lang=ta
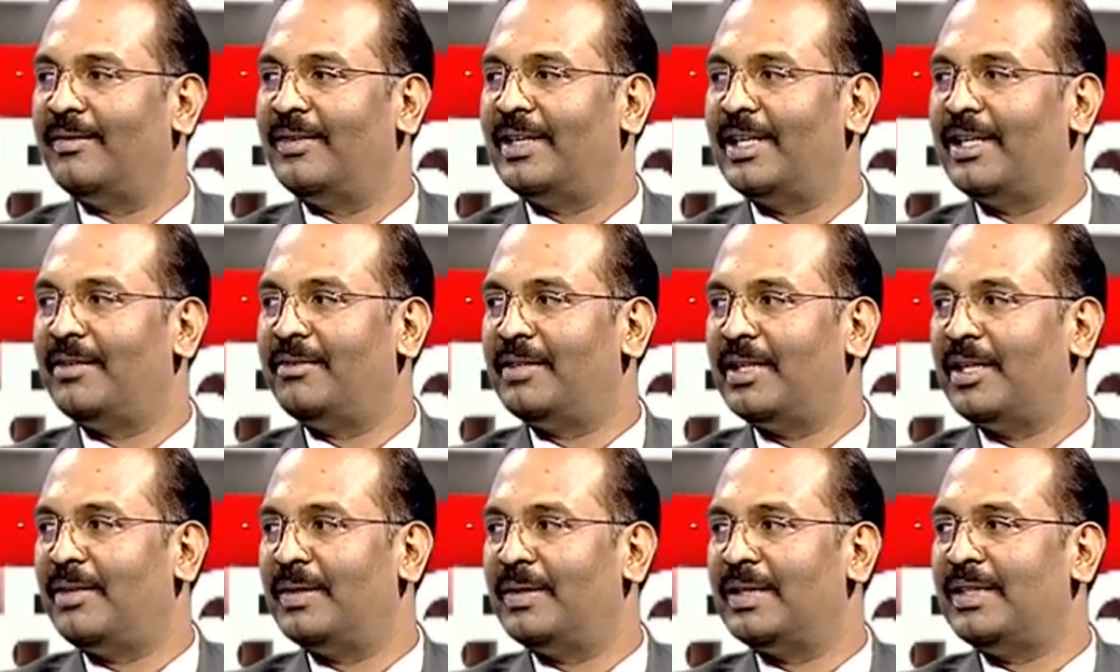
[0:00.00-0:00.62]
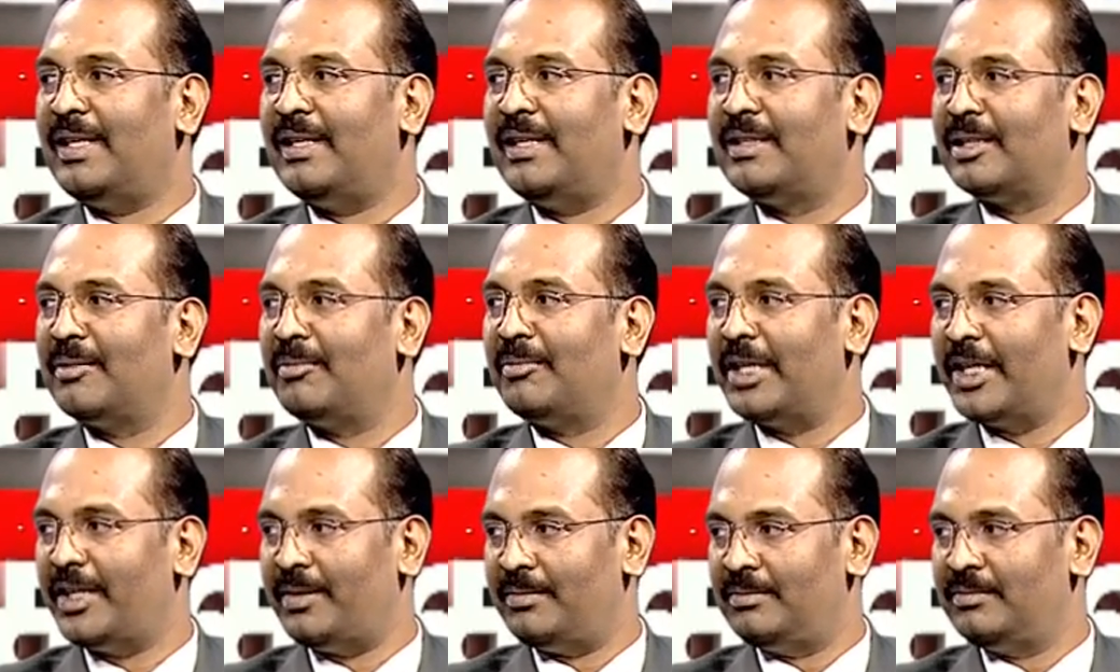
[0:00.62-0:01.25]
விளைவு தான் வந்து அந்த
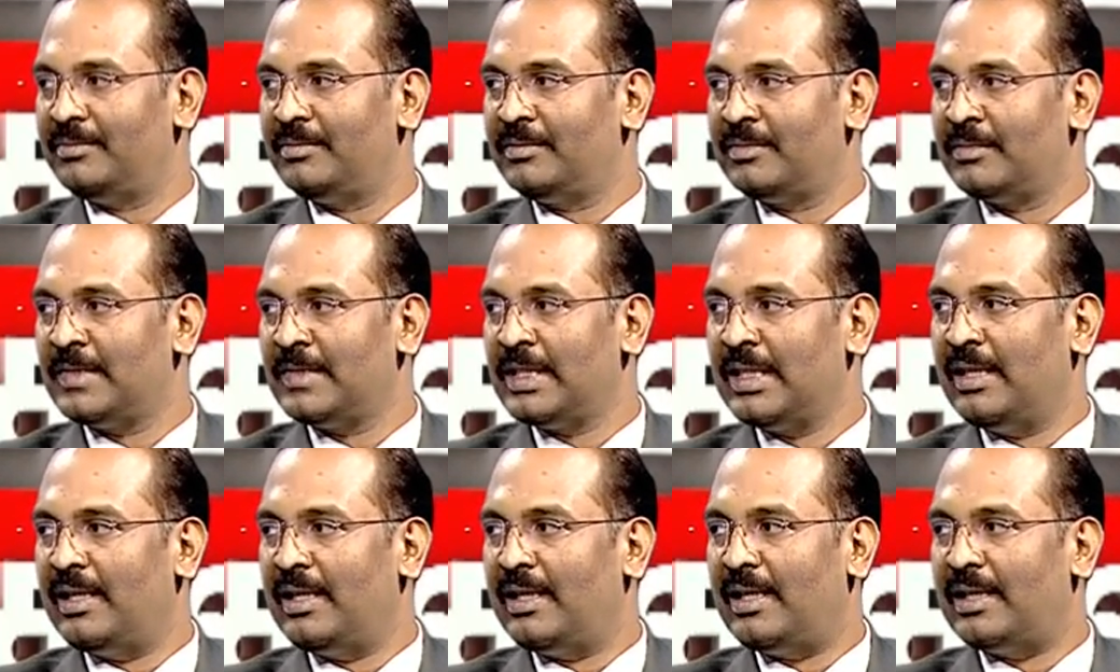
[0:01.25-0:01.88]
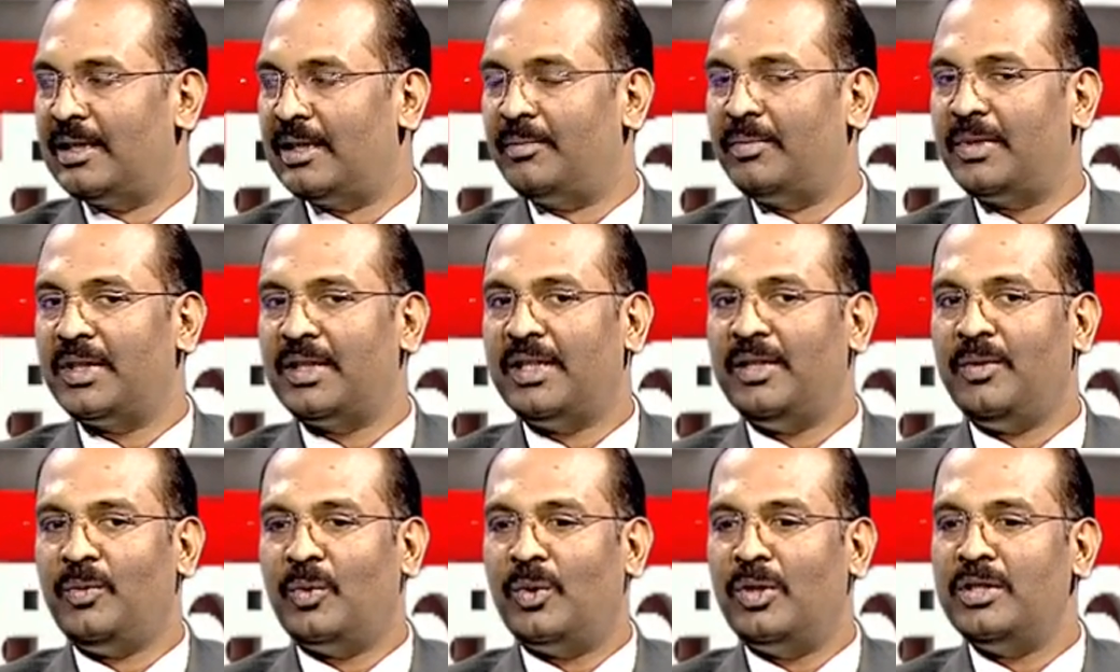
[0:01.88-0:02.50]
பயம் அதை
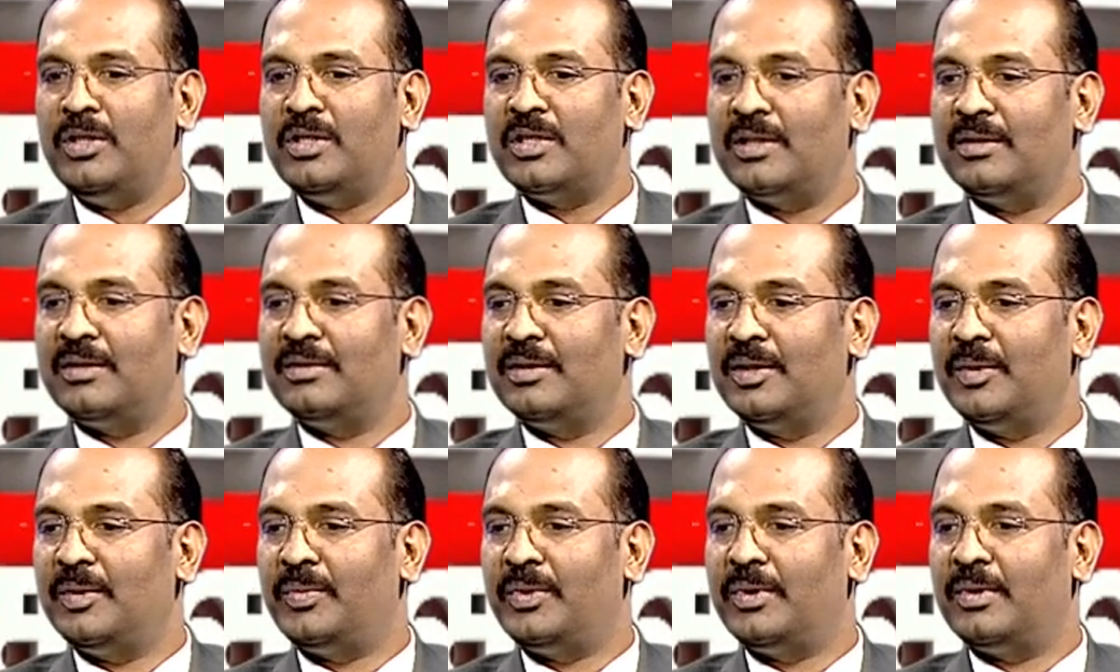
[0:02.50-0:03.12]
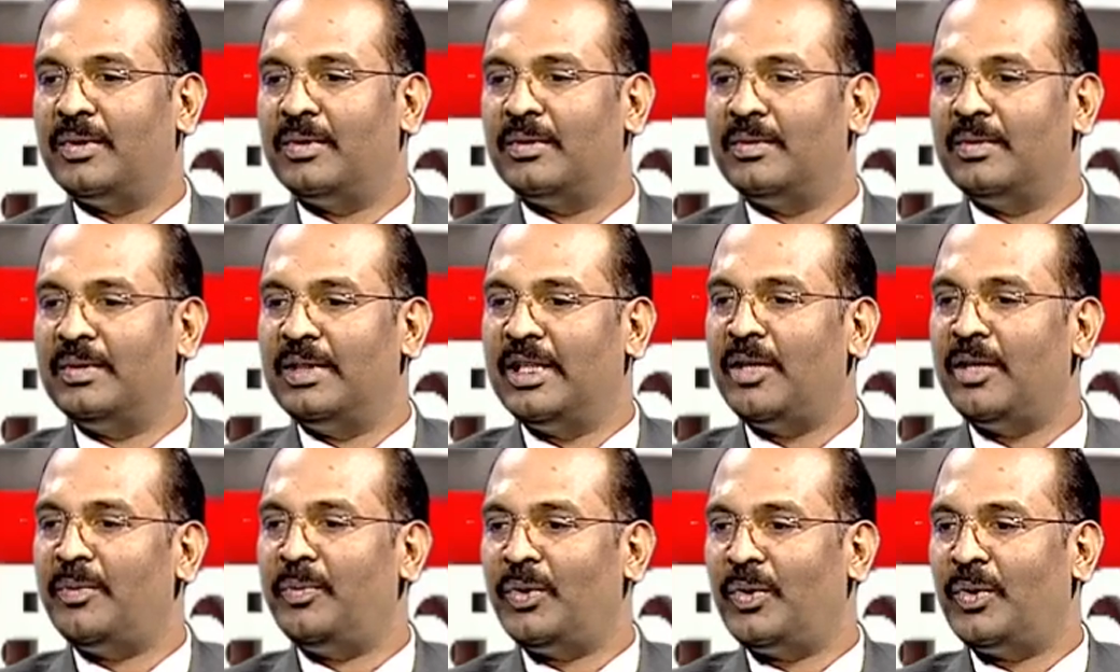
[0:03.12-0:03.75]
பற்றி ஒளிஞ்சு இப்போ
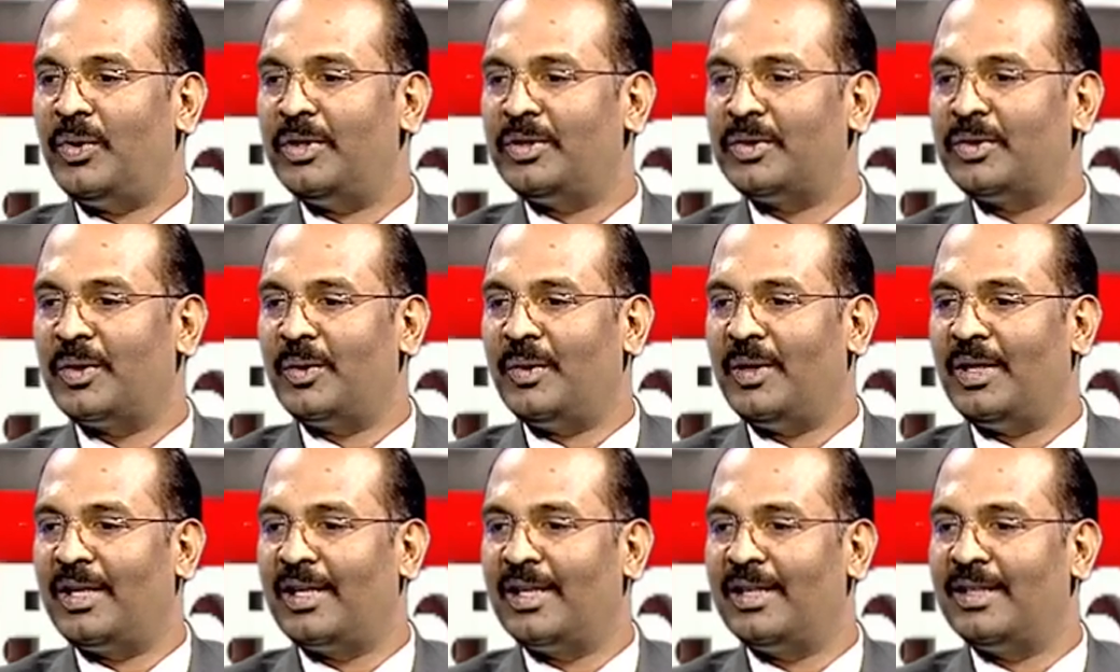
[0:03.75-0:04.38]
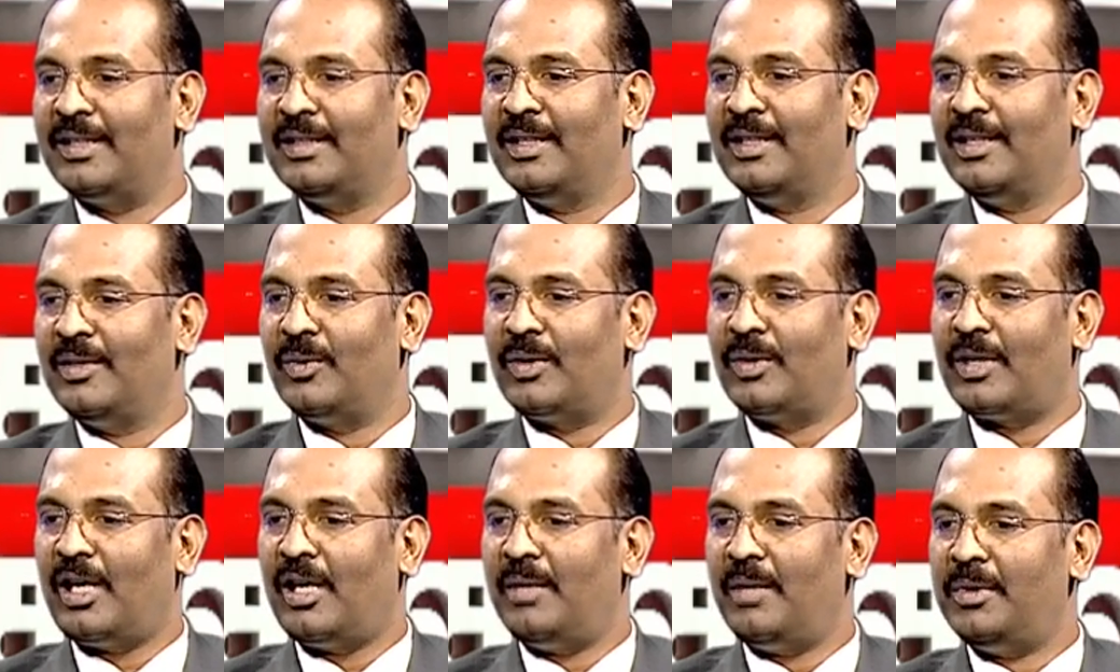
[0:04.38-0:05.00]
நெருப்பு கோழி சொல்லுவாங்க
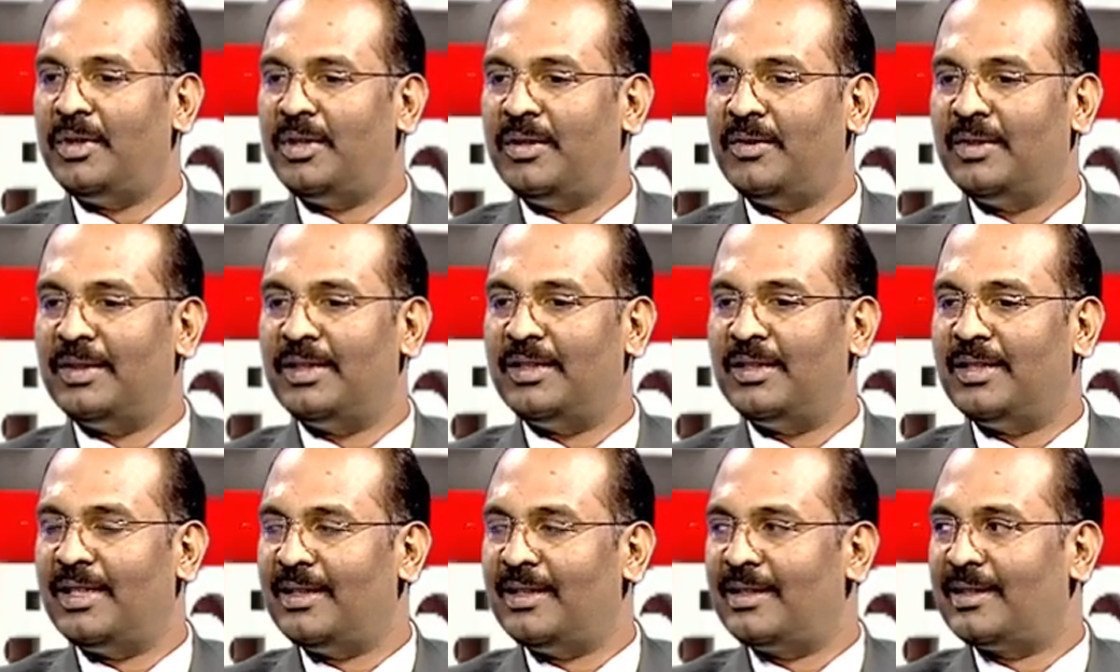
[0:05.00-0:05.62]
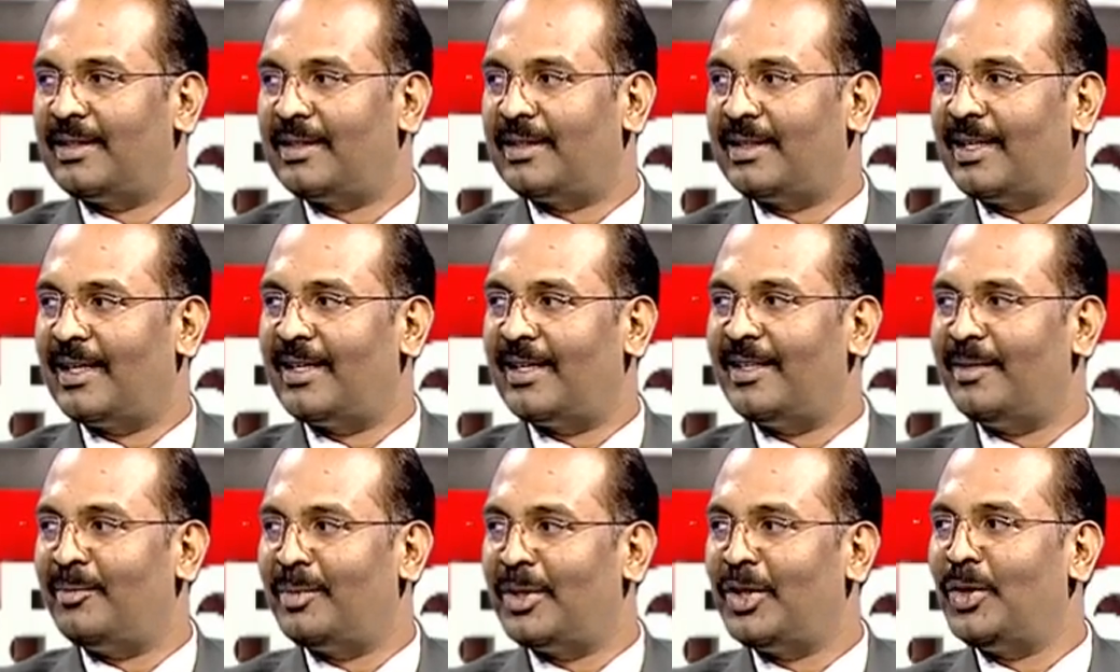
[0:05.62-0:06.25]
ஒரு ஆபத்து வந்ததுன்னா
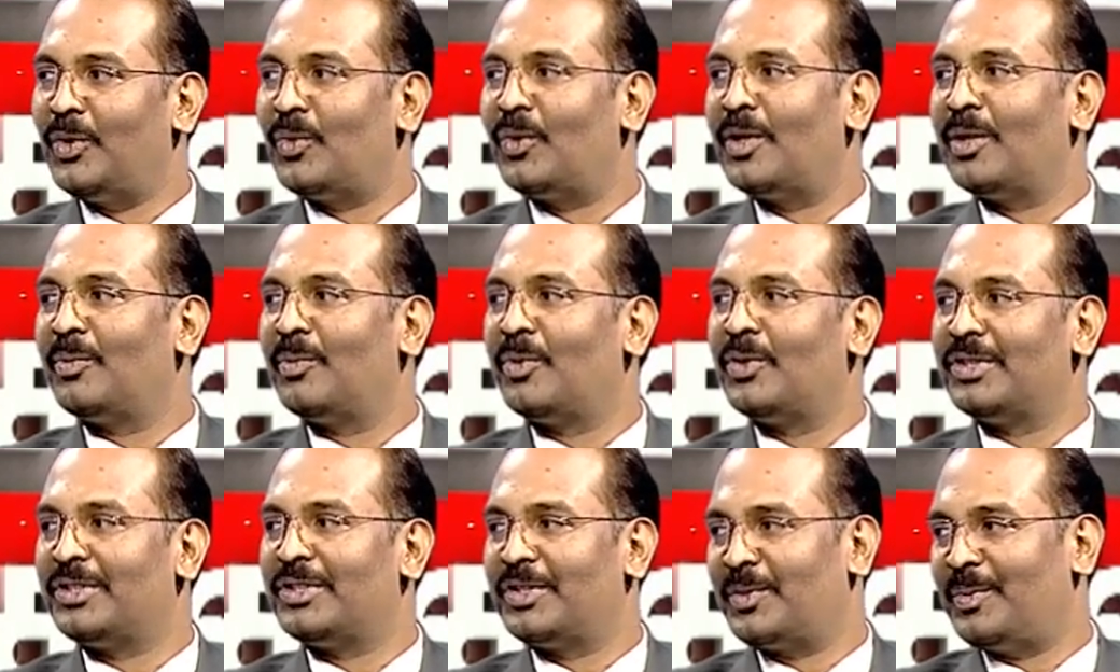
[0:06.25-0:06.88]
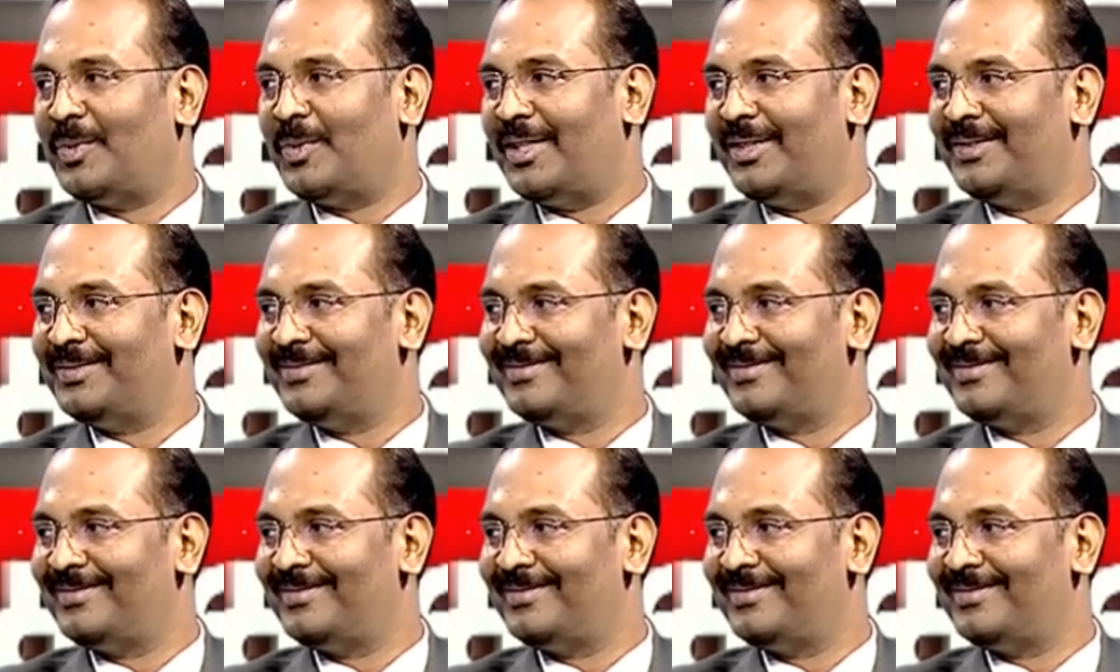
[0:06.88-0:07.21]
தலையை மண்ணுக்குள்ளே போதிச்சுக்குமா